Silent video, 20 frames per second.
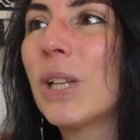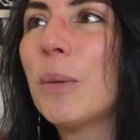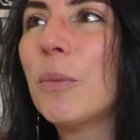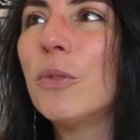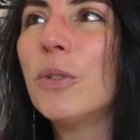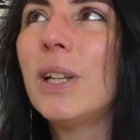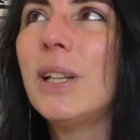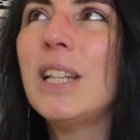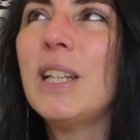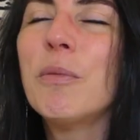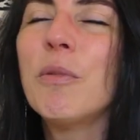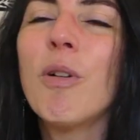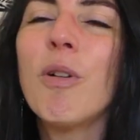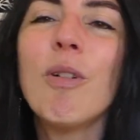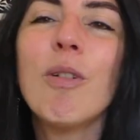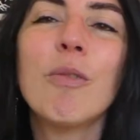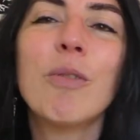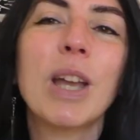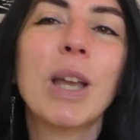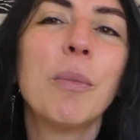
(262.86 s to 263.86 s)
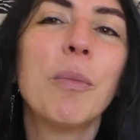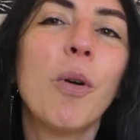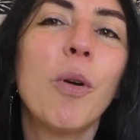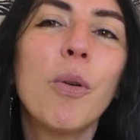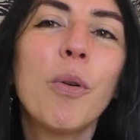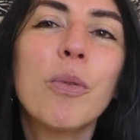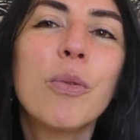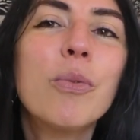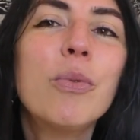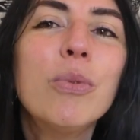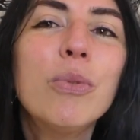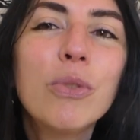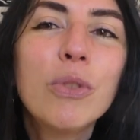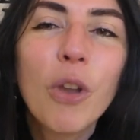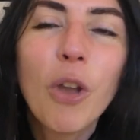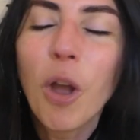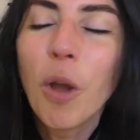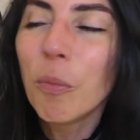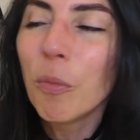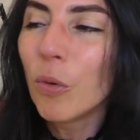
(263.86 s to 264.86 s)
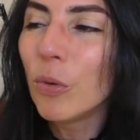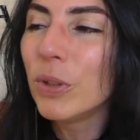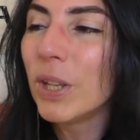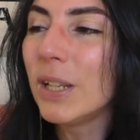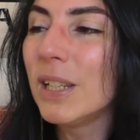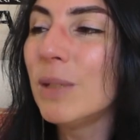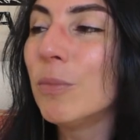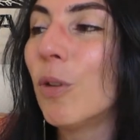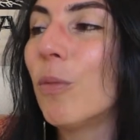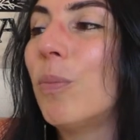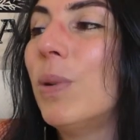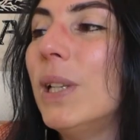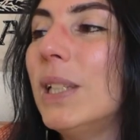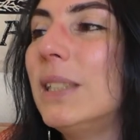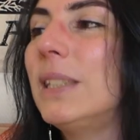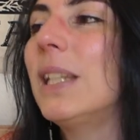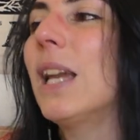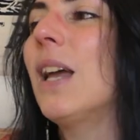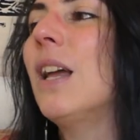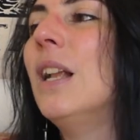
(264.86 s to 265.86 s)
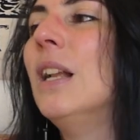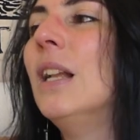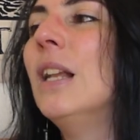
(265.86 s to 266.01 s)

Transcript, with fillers: mon aliment vraiment coup de cœur, mon aliment plaisir